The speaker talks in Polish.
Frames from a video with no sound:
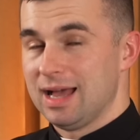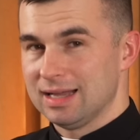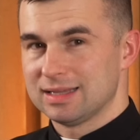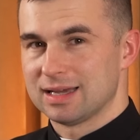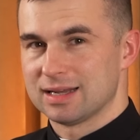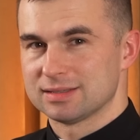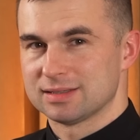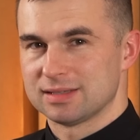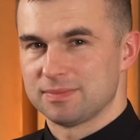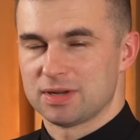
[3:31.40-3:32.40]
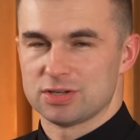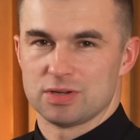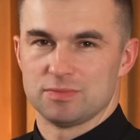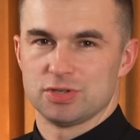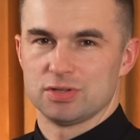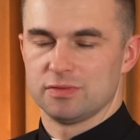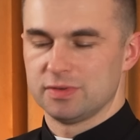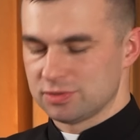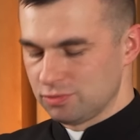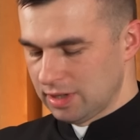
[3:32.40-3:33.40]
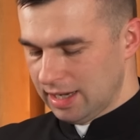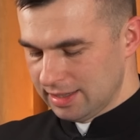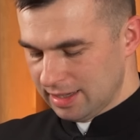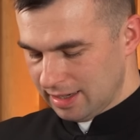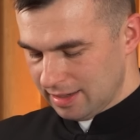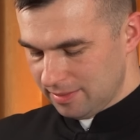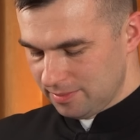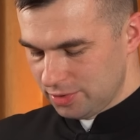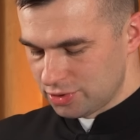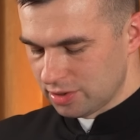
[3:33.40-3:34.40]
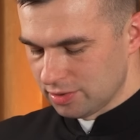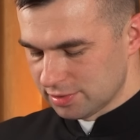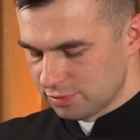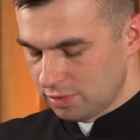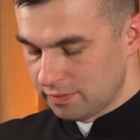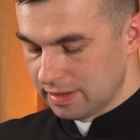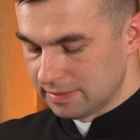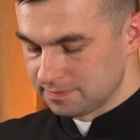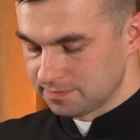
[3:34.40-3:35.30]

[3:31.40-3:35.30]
A teraz zapraszam Cię do wysłuchania Bożego Słowa.